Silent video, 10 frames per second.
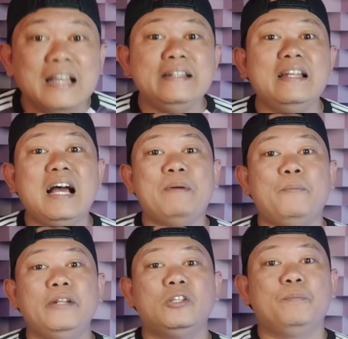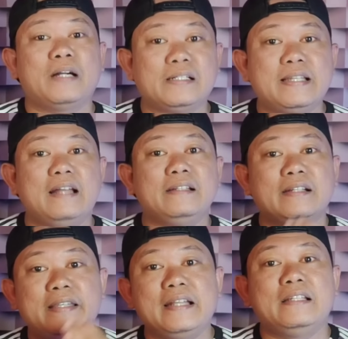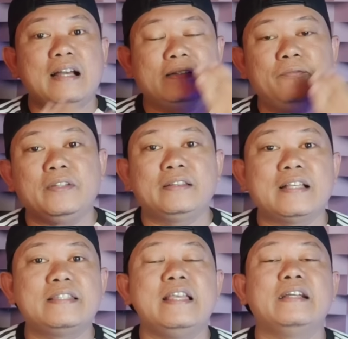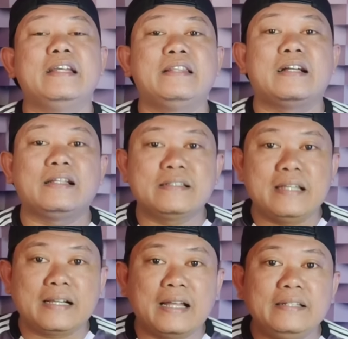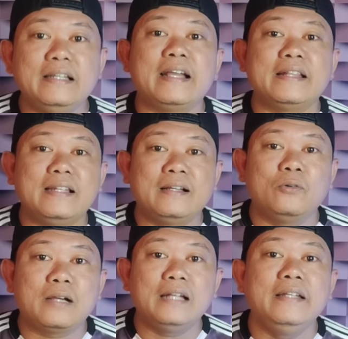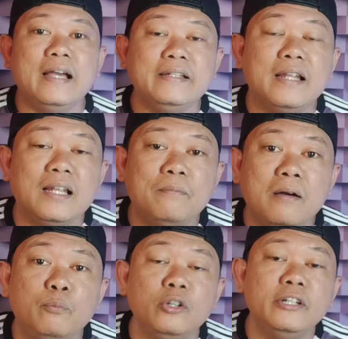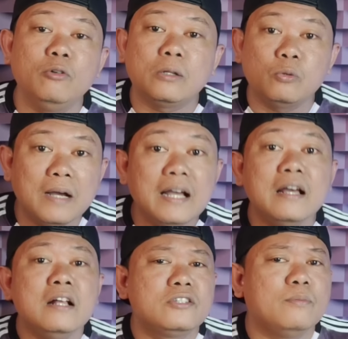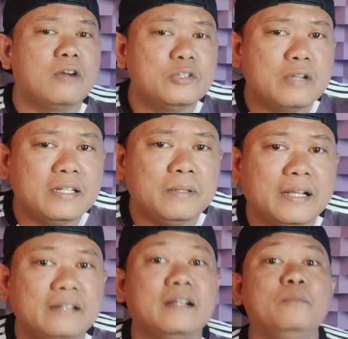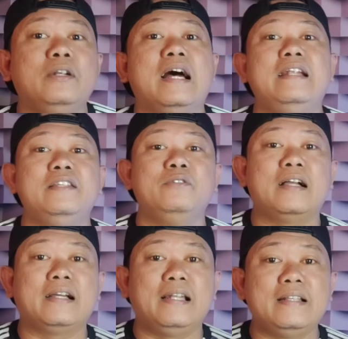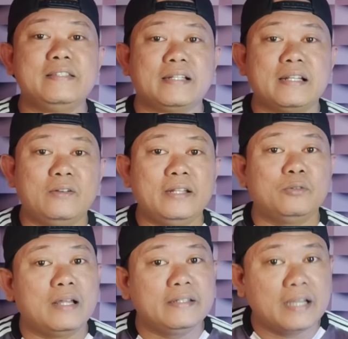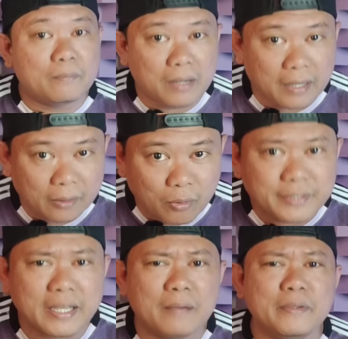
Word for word: Dan apapun itu pekerjaan, kegiatan, aktivitas yang kita kerjakan, yang kita lakukan ya di dalam maupun di luar rumah, semoga juga diberikan kemudahan dan juga kelancaran oleh Tuhan yang Maha Kuasa.